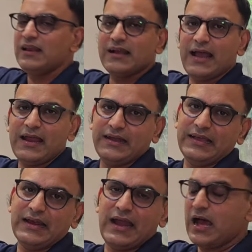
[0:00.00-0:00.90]
लिखा है
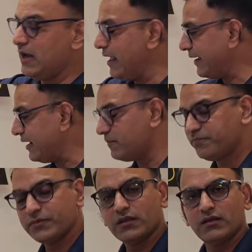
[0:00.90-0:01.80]
डिग्रेड हाँ लेकिन
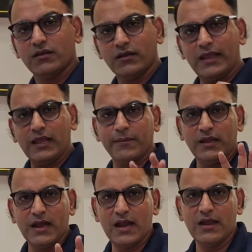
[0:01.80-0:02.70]
एक
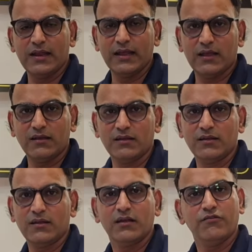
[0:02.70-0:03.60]
मेरी गारंटी है जी
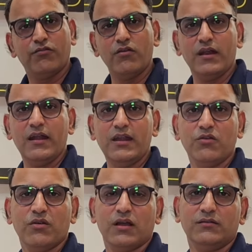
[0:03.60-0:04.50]
सर फोन डेड नहीं
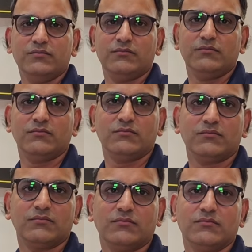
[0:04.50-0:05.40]
होगा हाँ
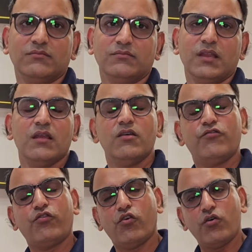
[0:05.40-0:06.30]
फोन ऑन मिलेगा आपको
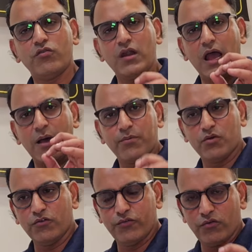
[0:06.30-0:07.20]
फोन
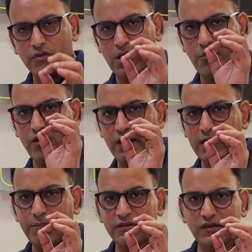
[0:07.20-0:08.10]
आपको फोन का बोर्ड
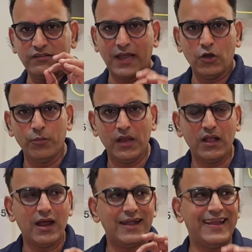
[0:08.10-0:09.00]
हंड्रेड परसेंट चालू
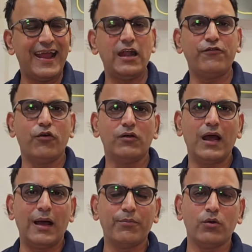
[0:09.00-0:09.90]
मिलेगा डेड फोन
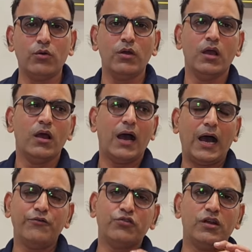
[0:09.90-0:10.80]
आपको
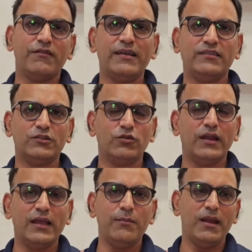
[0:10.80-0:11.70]
हाफ से डिवाइस से तो
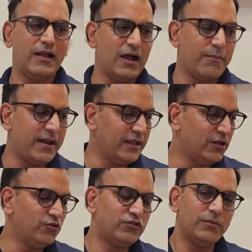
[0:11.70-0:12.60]
नहीं मिलेगा हमारे
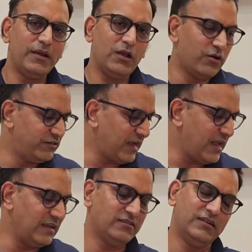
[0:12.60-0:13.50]
क्यूसी में और
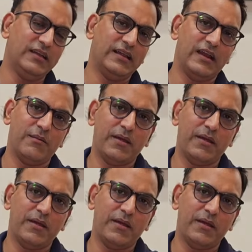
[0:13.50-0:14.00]
चाहे इस डी ग्रेड